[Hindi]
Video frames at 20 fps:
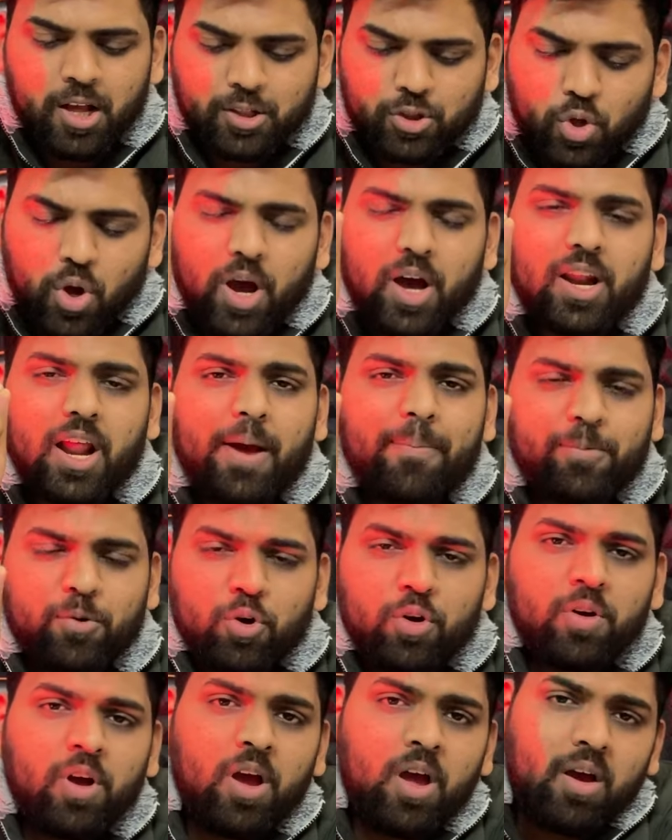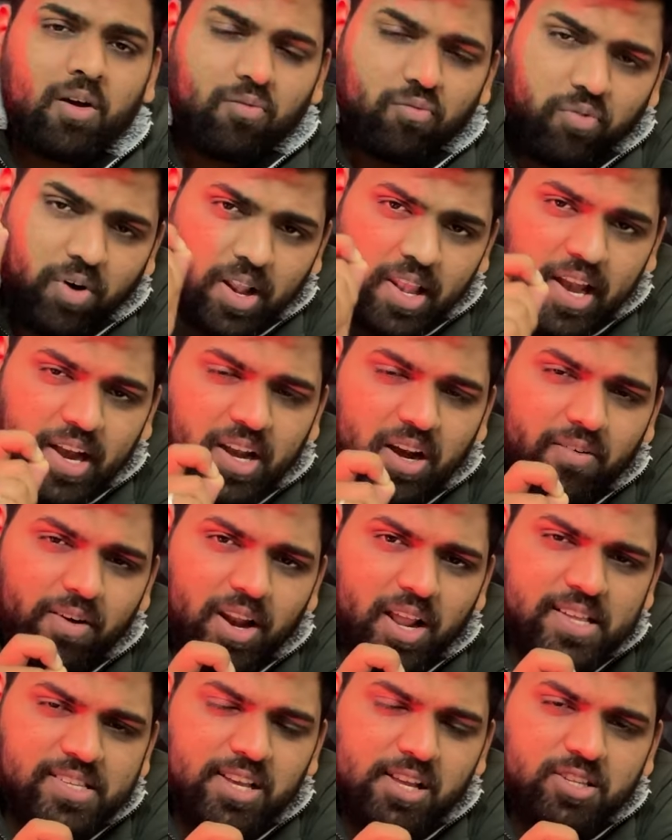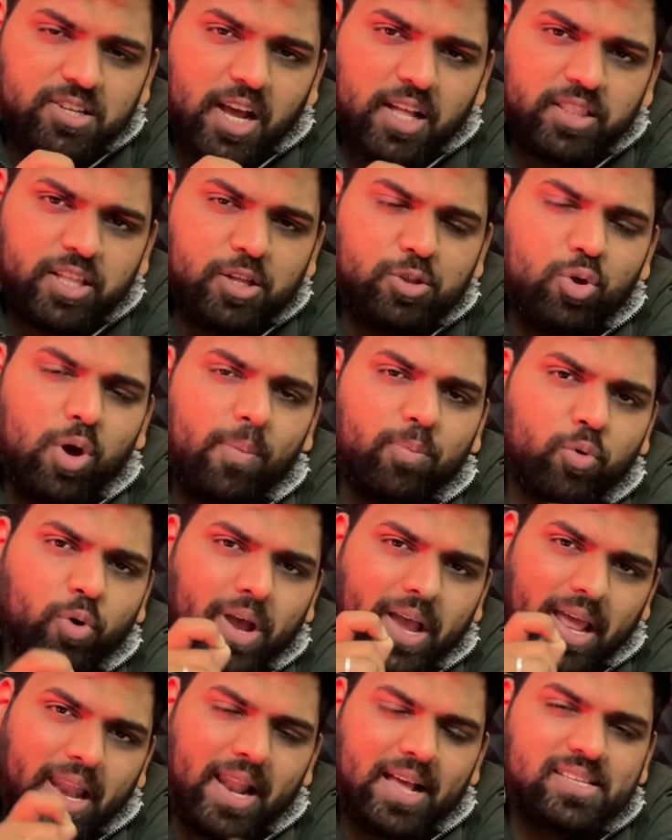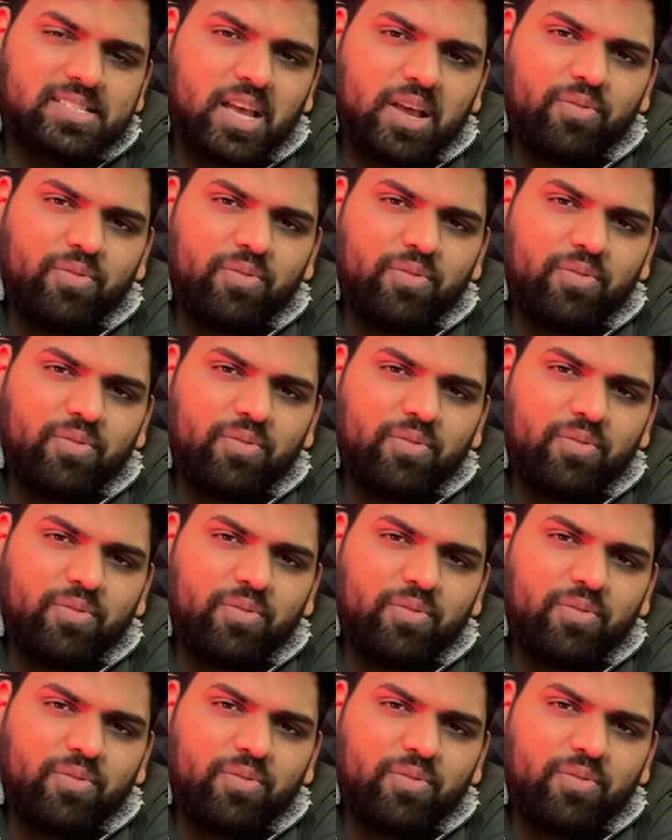तो अगर आप लोग वन लीटर वाला इंजन चाहते हैं तो आपको एल